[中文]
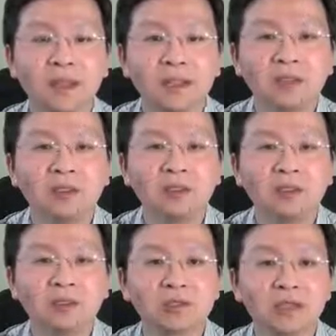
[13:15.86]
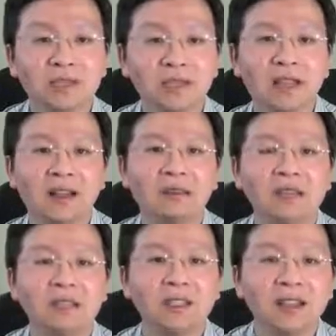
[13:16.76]
最后来说一下我
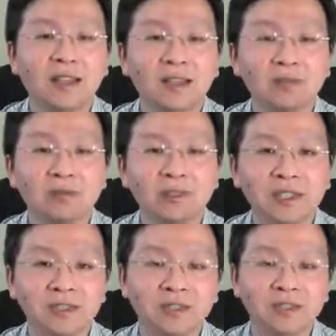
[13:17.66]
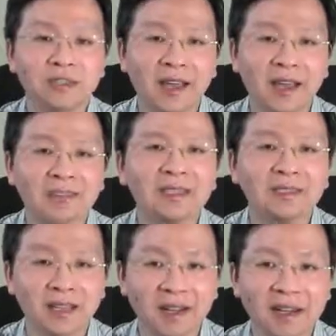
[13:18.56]
对“一带一路”这个事前景
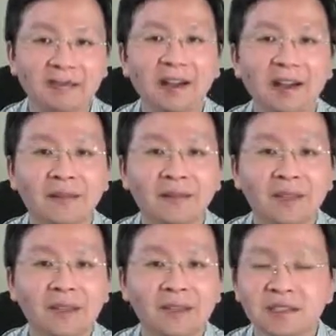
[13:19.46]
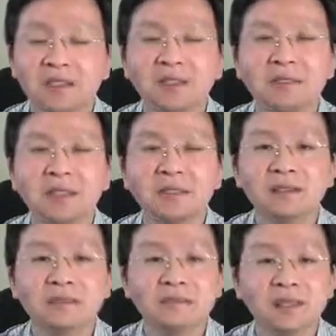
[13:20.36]
的看法。习近平
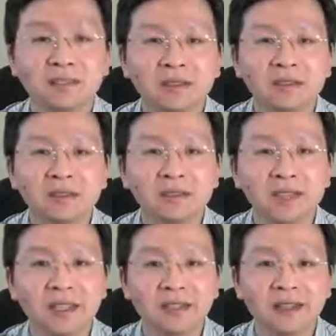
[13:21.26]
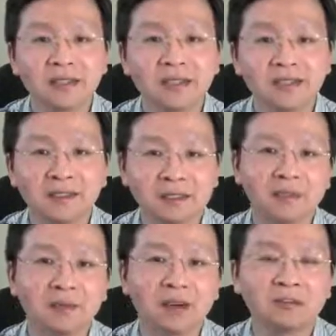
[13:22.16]
能不能实现他个人的政
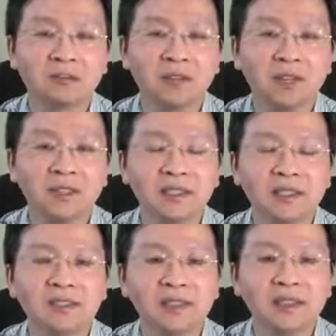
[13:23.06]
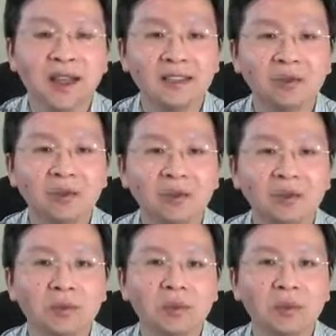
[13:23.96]
治抱负？这个“一带一路”会
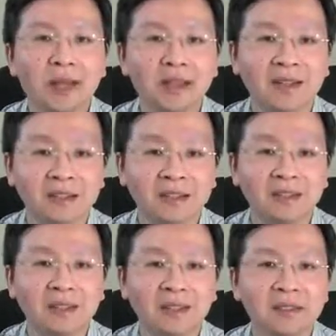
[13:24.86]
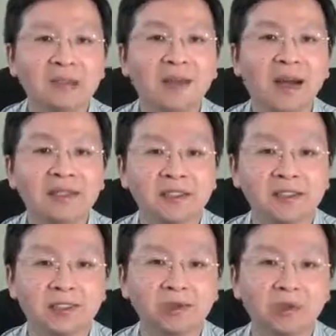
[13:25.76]
不会把他个人以及把这个
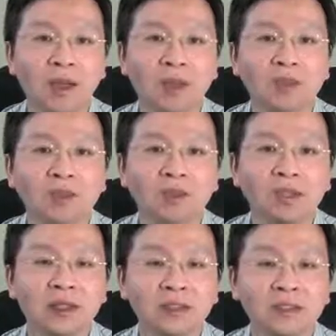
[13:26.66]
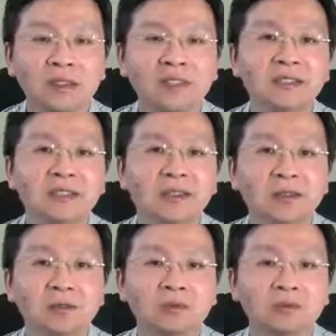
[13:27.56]
政权推到一个历史
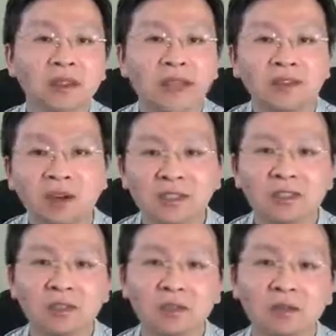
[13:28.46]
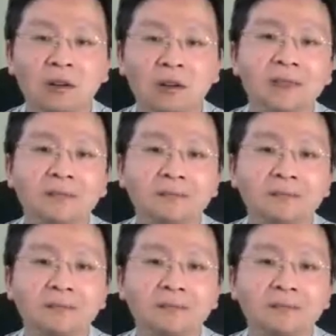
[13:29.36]
高度，开创一个辉煌呢？